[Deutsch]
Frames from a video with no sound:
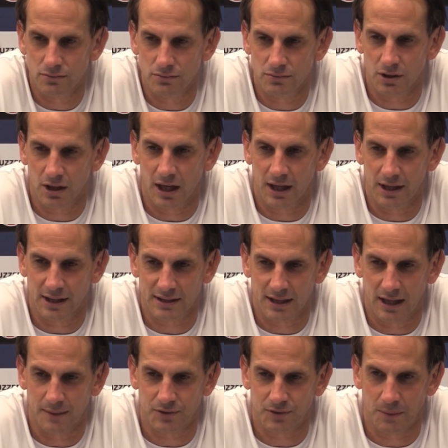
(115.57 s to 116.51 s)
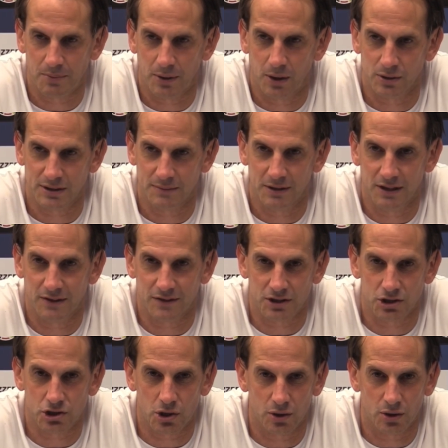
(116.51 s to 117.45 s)
ja, nach der Halbzeitpause im
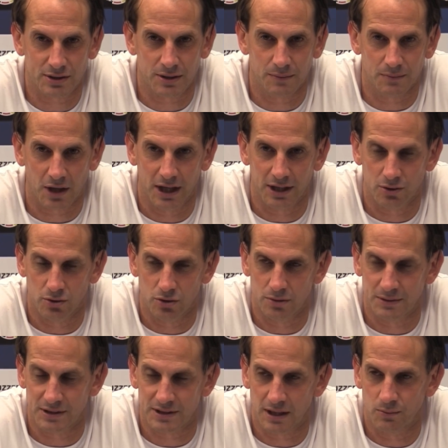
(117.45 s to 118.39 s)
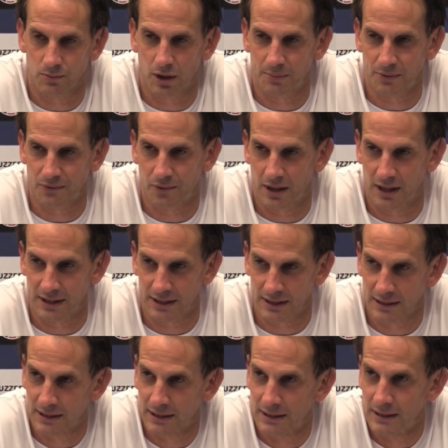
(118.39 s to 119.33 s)
Endeffekt die Chance zum 3-0 mit Samu
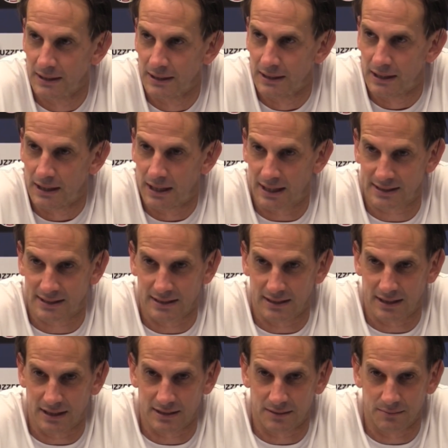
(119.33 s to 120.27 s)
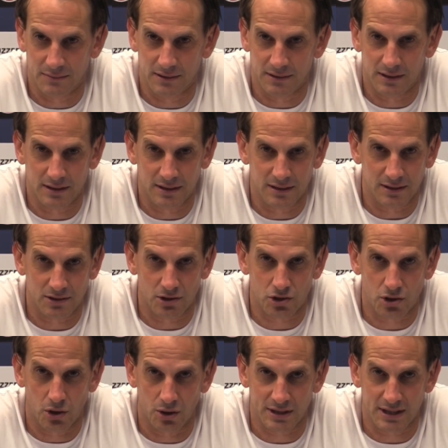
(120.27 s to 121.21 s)
Abifade, lassen diesen, äh, diese
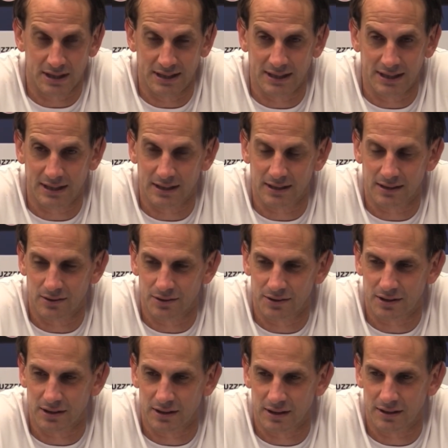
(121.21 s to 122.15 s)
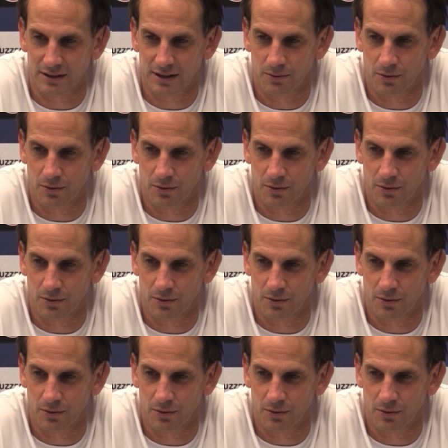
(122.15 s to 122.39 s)
Chance liegen und äh, in dem